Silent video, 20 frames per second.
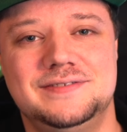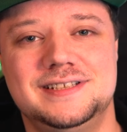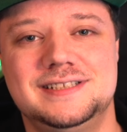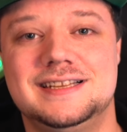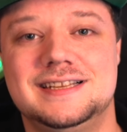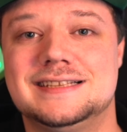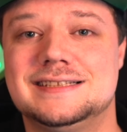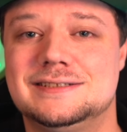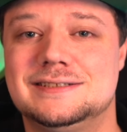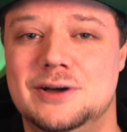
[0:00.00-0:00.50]
will,
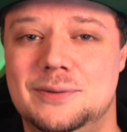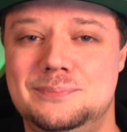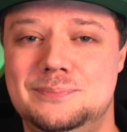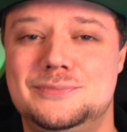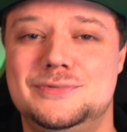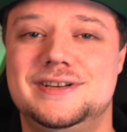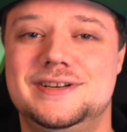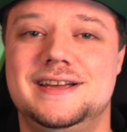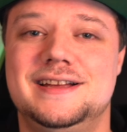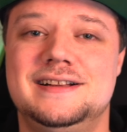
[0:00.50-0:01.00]
das
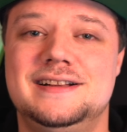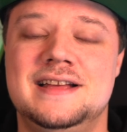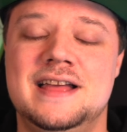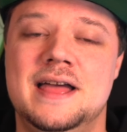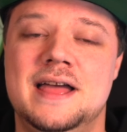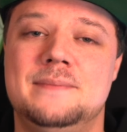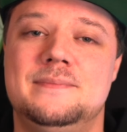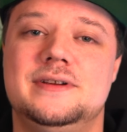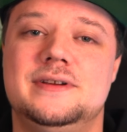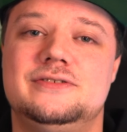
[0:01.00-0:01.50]
Top-Modell
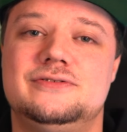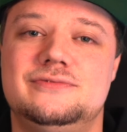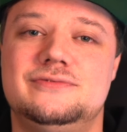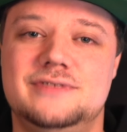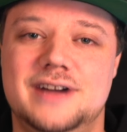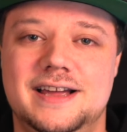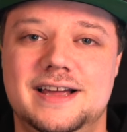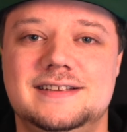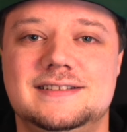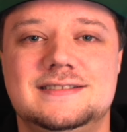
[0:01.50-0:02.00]
mit
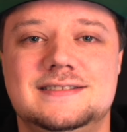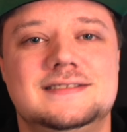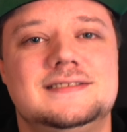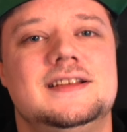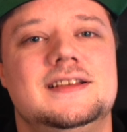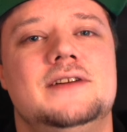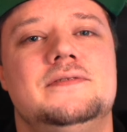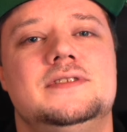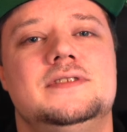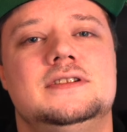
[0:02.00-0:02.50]
Ryzen
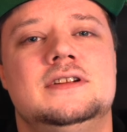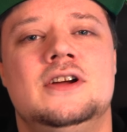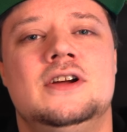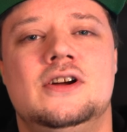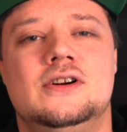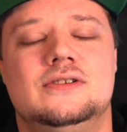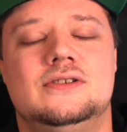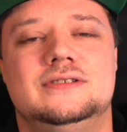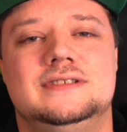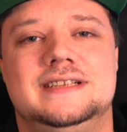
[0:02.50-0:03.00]
7
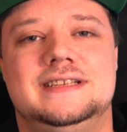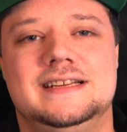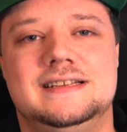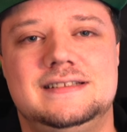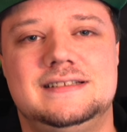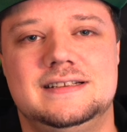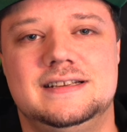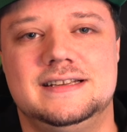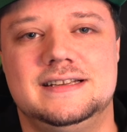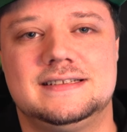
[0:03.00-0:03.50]
und
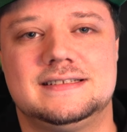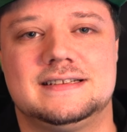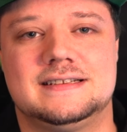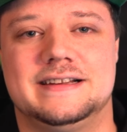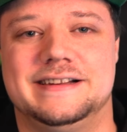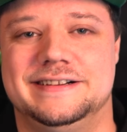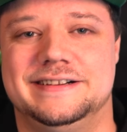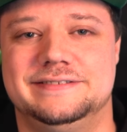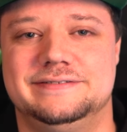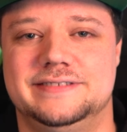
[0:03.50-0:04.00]

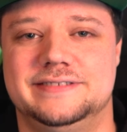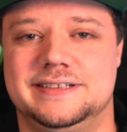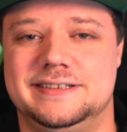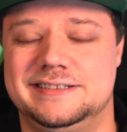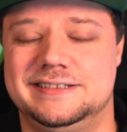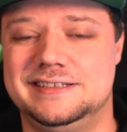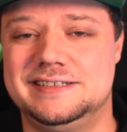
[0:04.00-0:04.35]
GTX-Grafik.